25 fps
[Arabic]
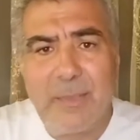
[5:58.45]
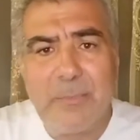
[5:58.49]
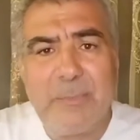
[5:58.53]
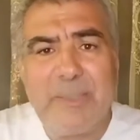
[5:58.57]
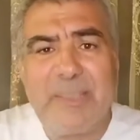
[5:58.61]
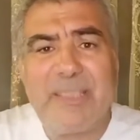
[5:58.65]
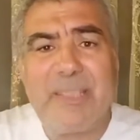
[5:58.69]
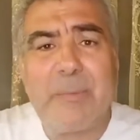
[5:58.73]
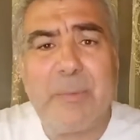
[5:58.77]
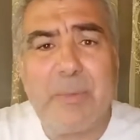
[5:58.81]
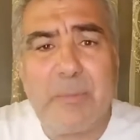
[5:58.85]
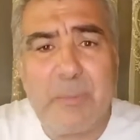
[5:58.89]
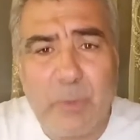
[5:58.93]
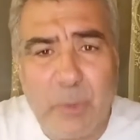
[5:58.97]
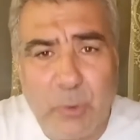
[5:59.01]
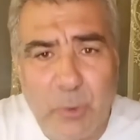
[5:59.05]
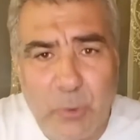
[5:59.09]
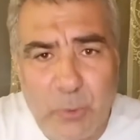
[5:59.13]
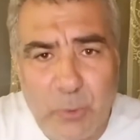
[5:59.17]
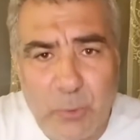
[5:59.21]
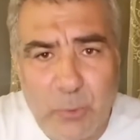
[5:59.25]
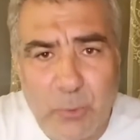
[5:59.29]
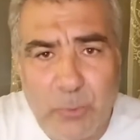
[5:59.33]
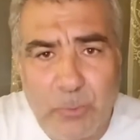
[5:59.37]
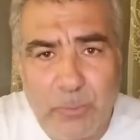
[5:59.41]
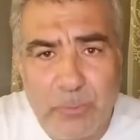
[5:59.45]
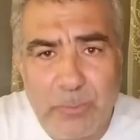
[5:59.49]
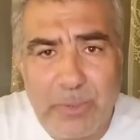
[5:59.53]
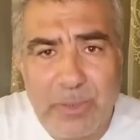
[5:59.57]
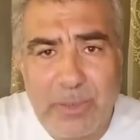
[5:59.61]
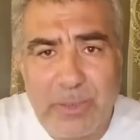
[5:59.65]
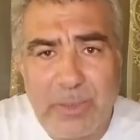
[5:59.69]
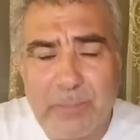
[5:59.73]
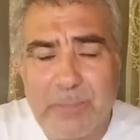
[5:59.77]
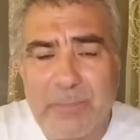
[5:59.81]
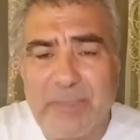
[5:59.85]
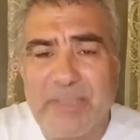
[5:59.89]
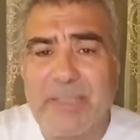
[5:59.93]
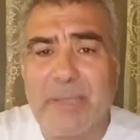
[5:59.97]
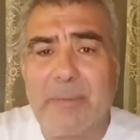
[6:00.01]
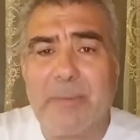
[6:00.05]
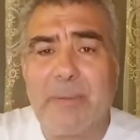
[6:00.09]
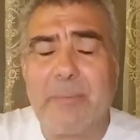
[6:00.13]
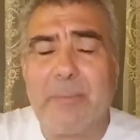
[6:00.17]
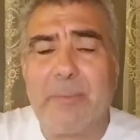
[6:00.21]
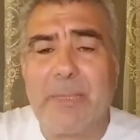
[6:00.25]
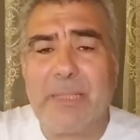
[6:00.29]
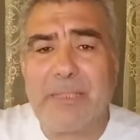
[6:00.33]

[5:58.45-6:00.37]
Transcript: بسبب الحروب بسبب